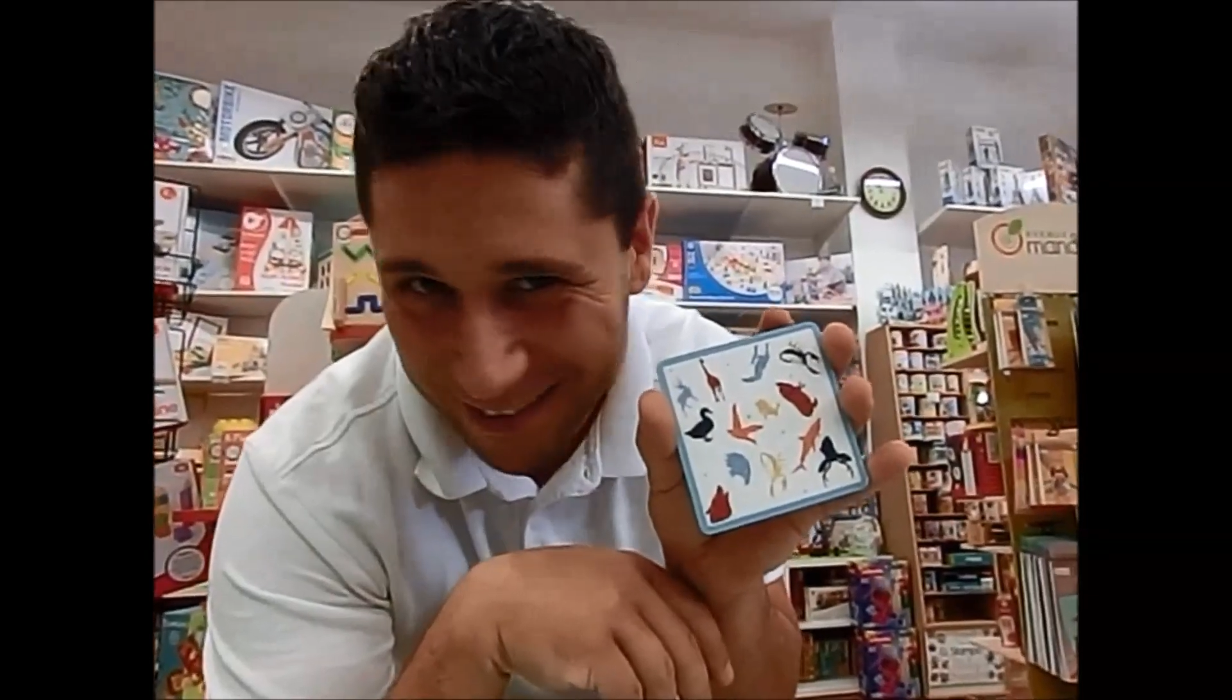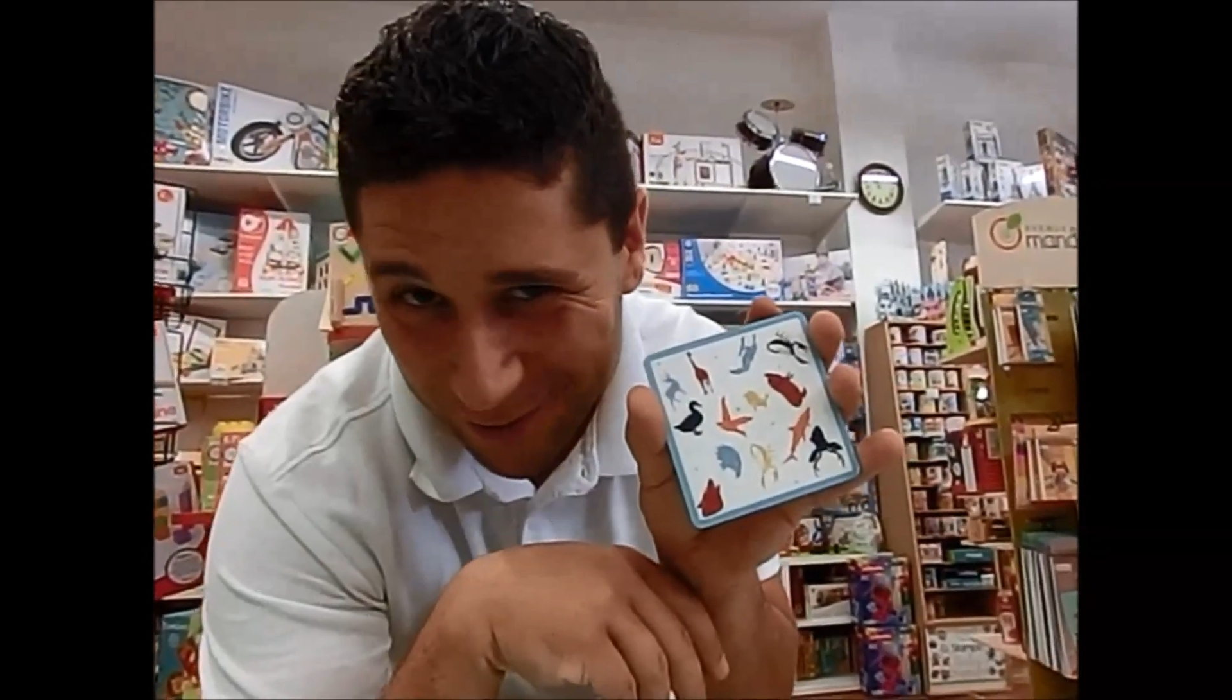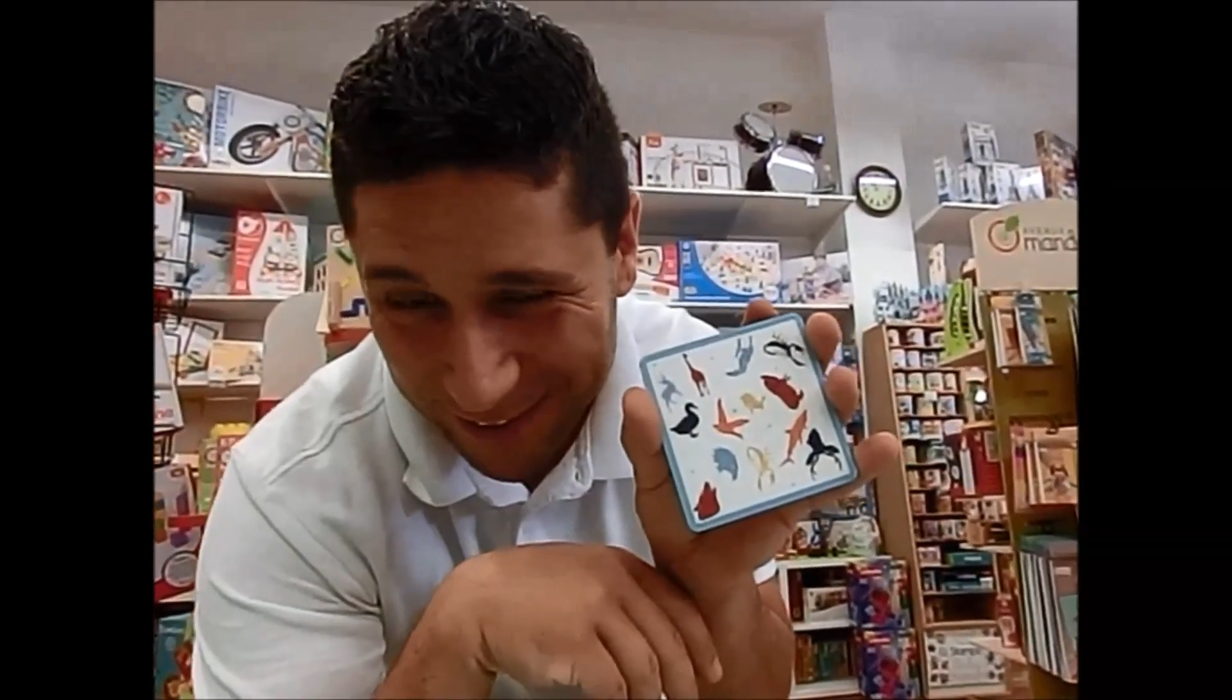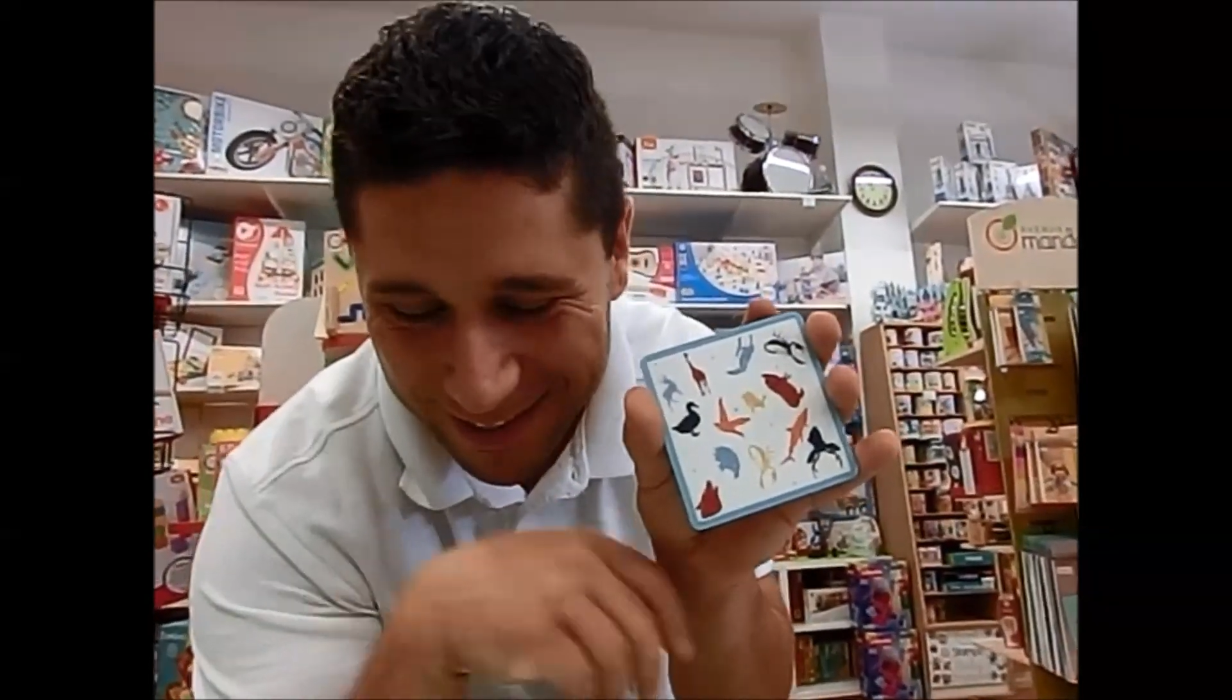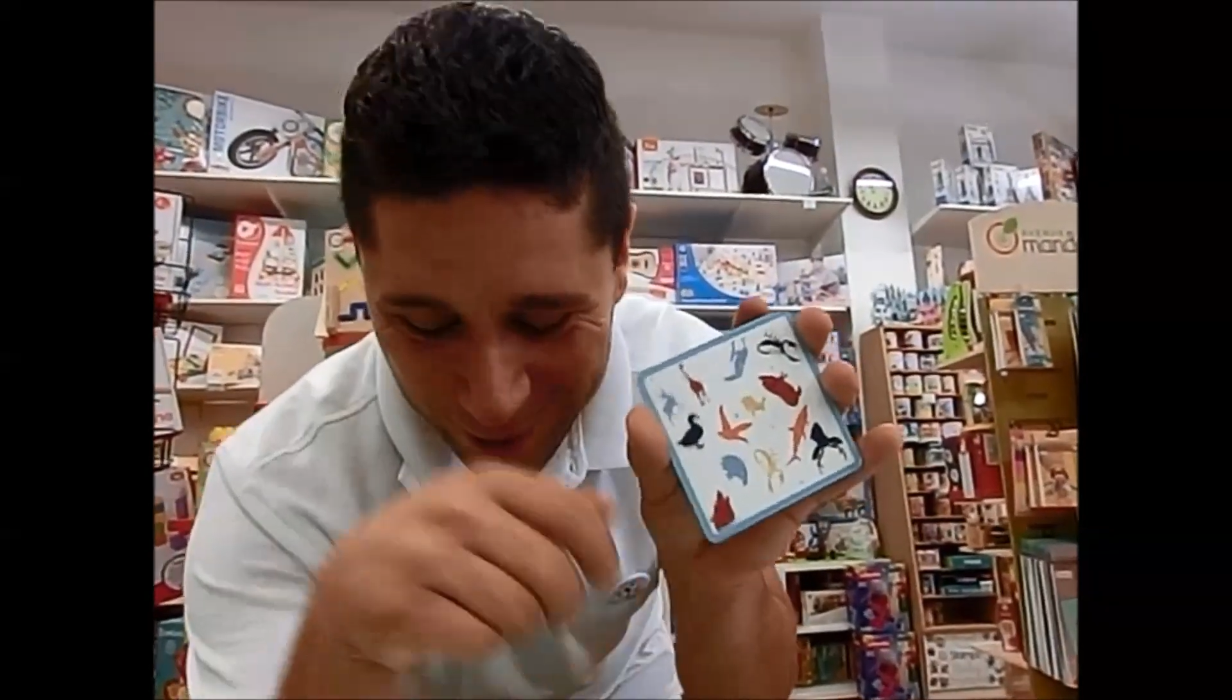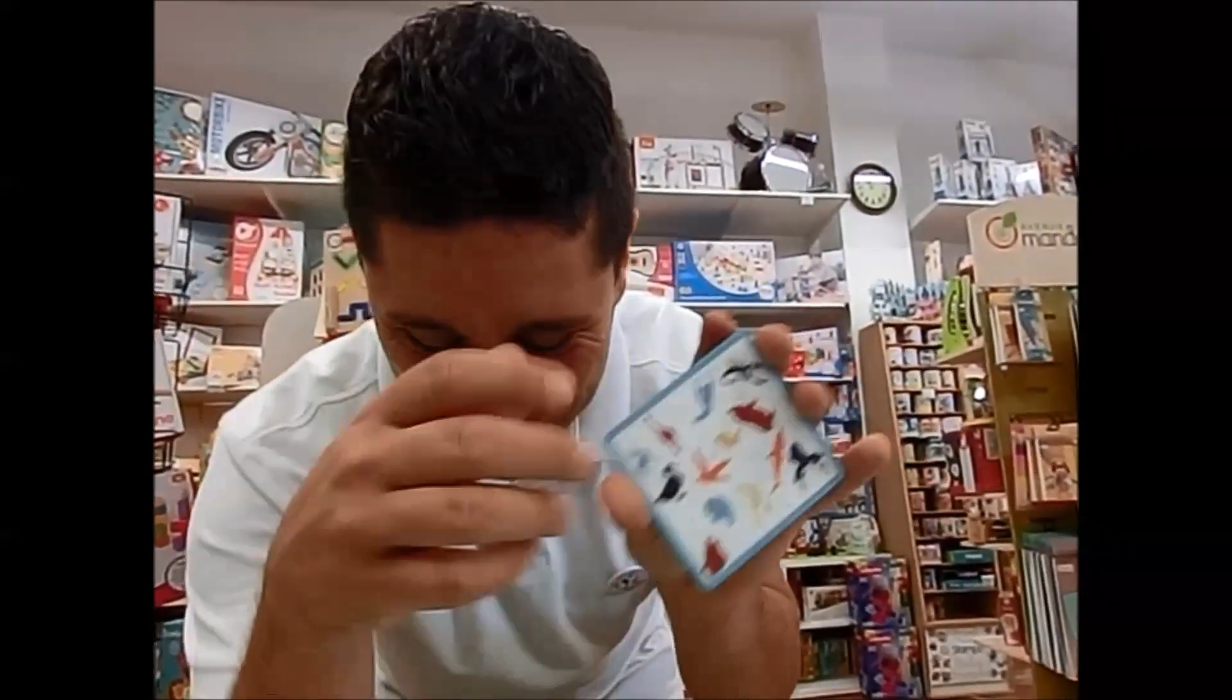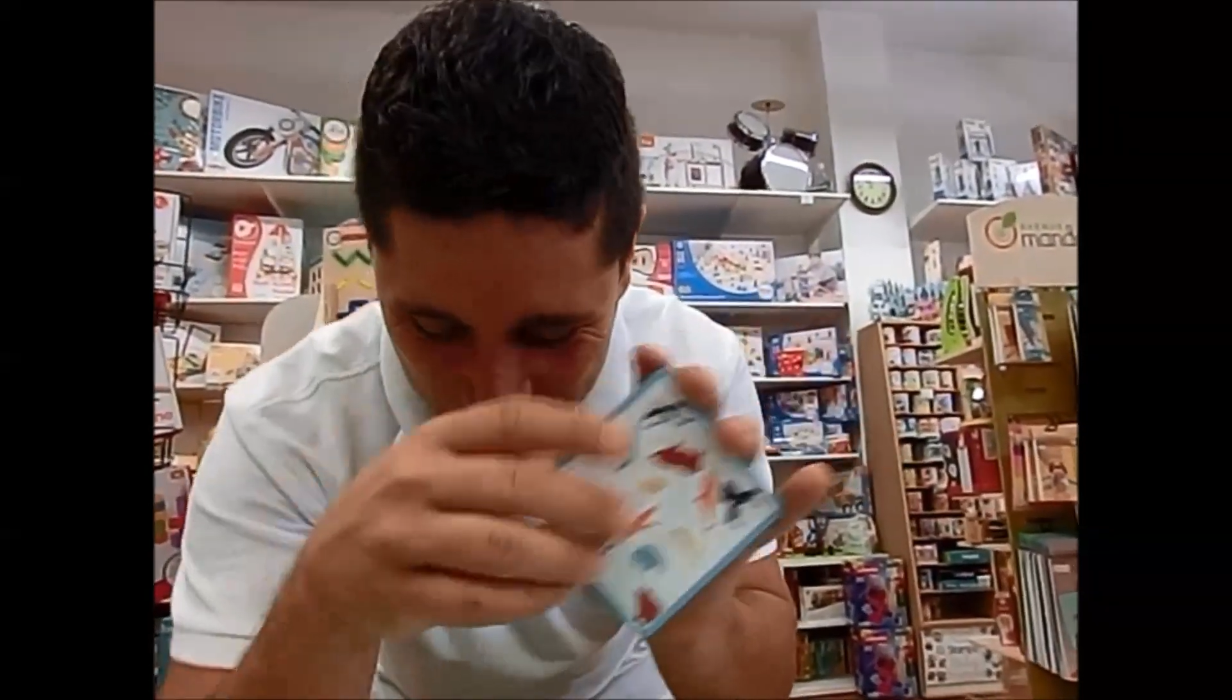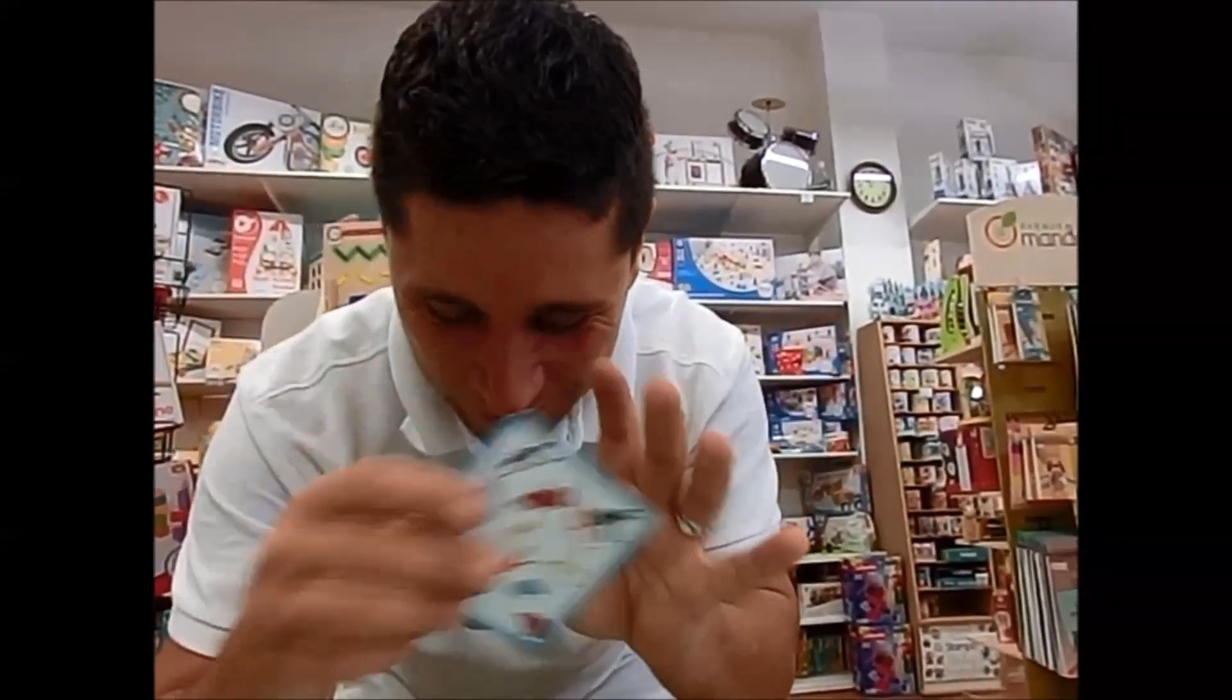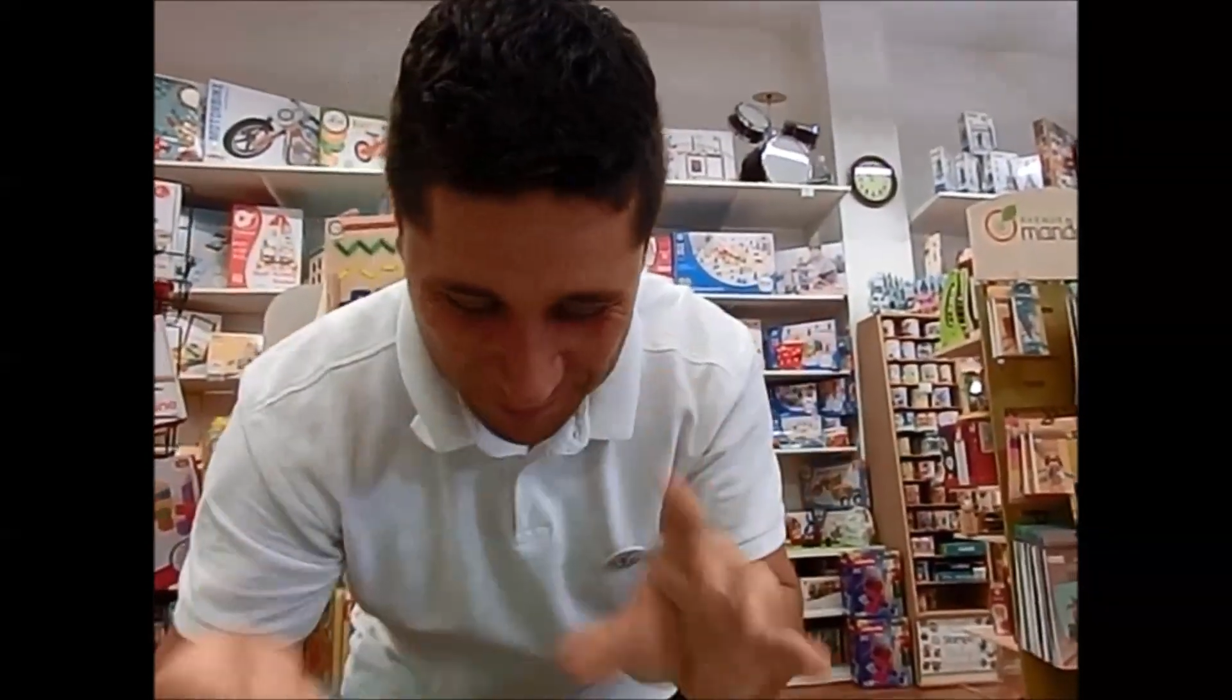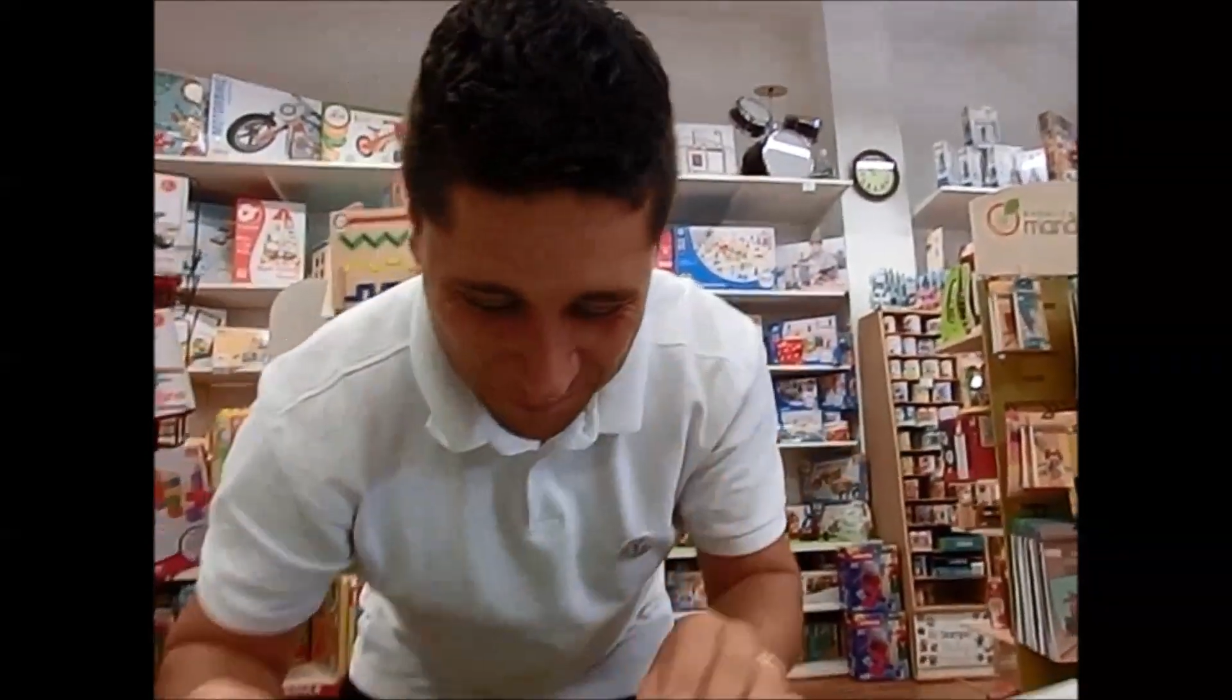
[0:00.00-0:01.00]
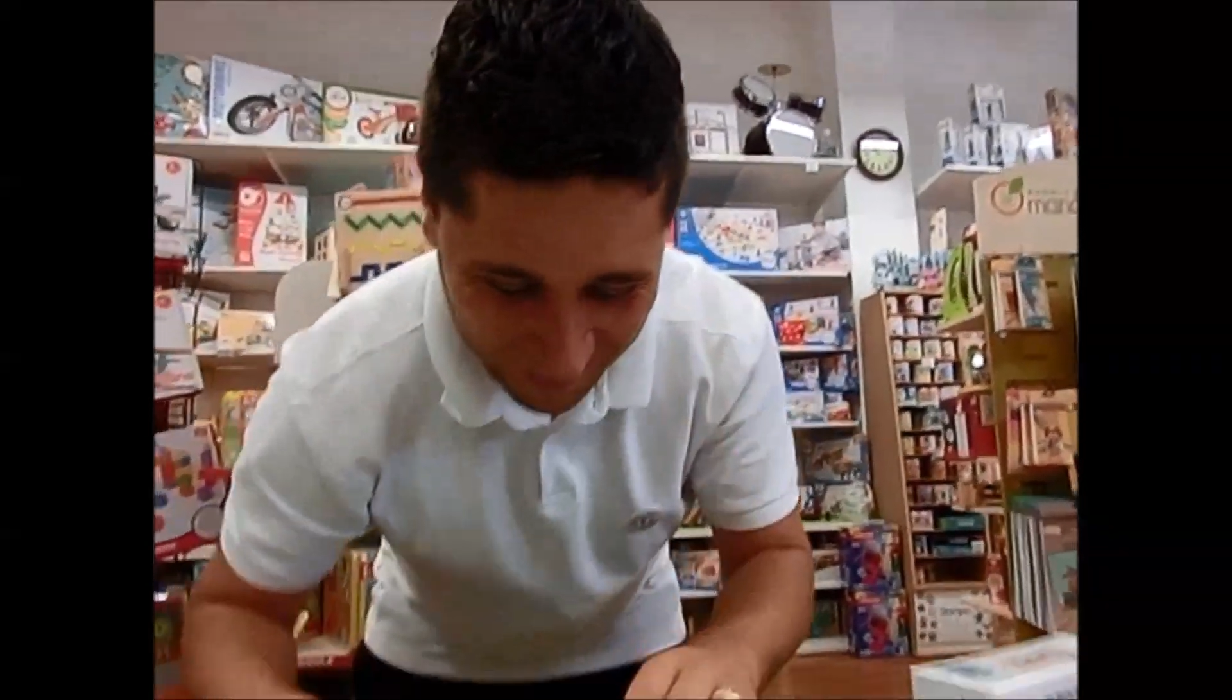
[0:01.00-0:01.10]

Quindi scorpione.